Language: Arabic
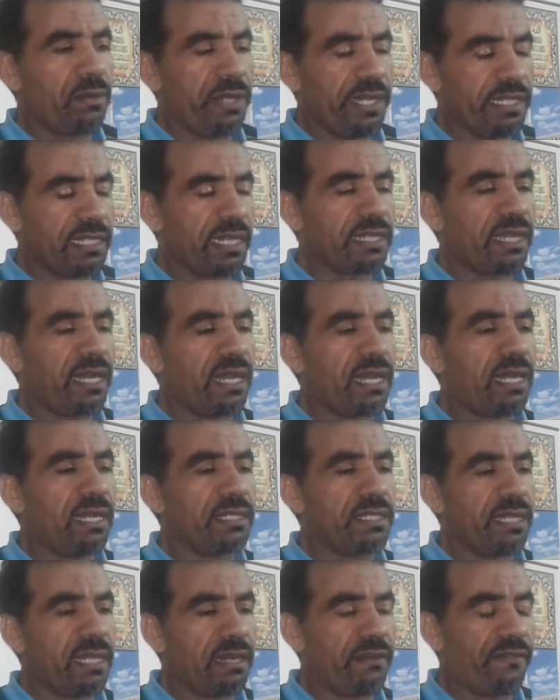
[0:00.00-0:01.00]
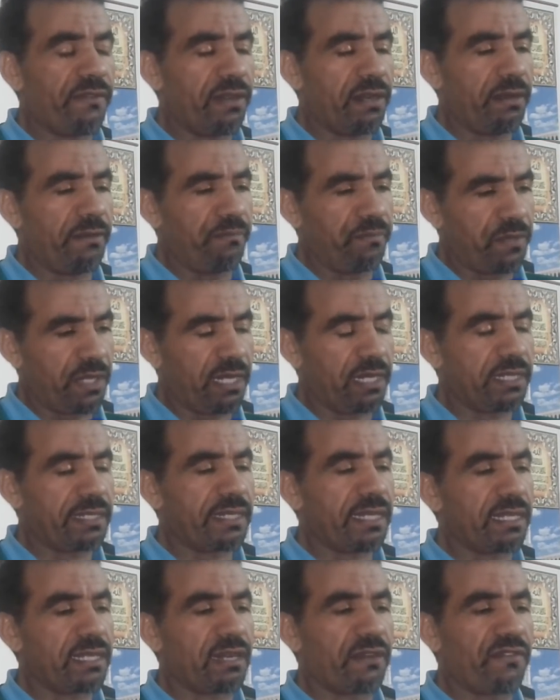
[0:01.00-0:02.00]
او العيد الاضحى تاع يعني
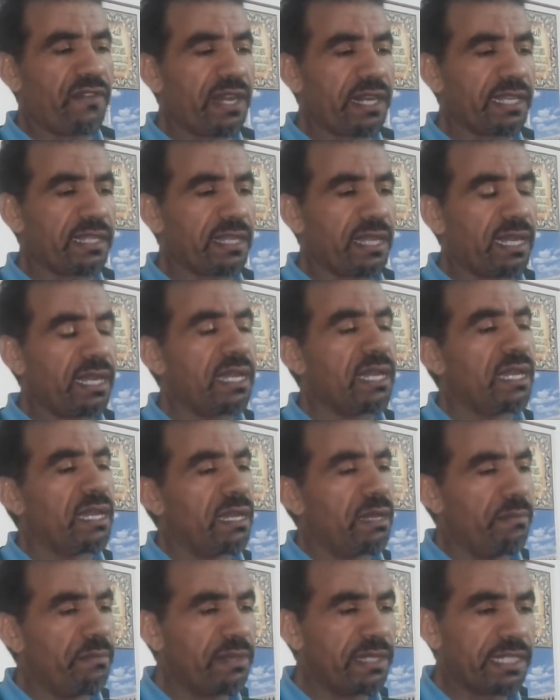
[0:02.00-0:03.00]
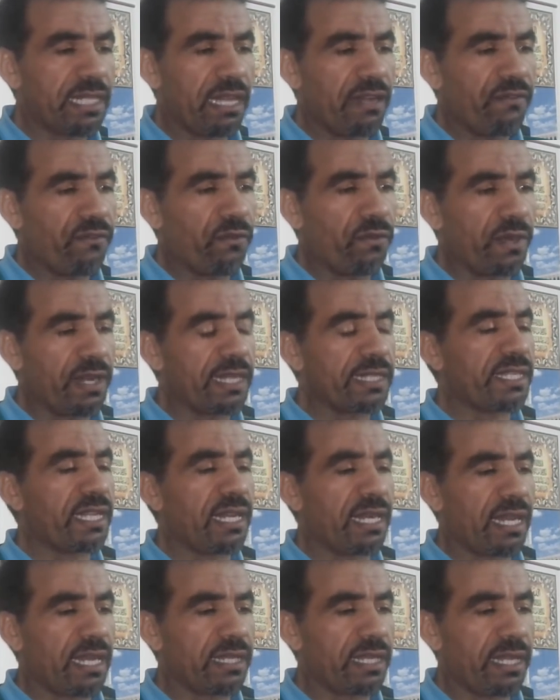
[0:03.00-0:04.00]
السنه الفارطه من تعفنات
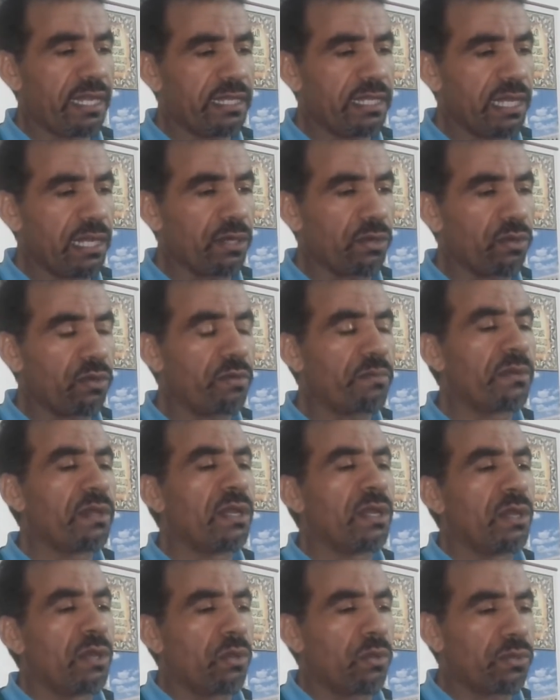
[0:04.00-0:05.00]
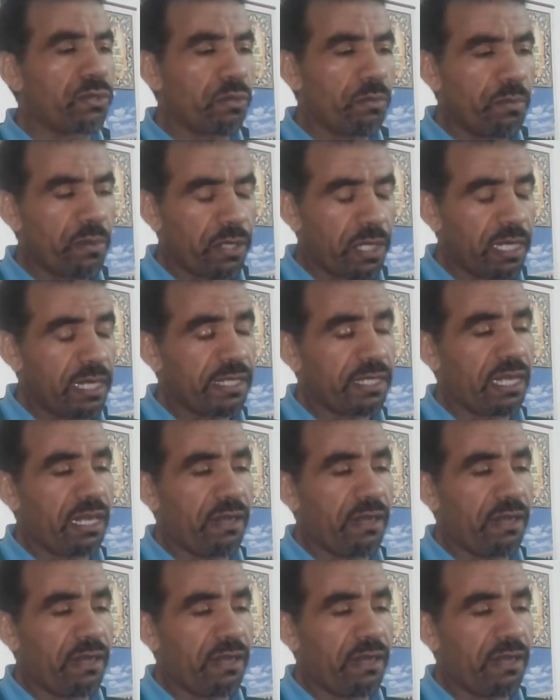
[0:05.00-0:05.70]
تاع الاضاحي ديالهم وثم كاين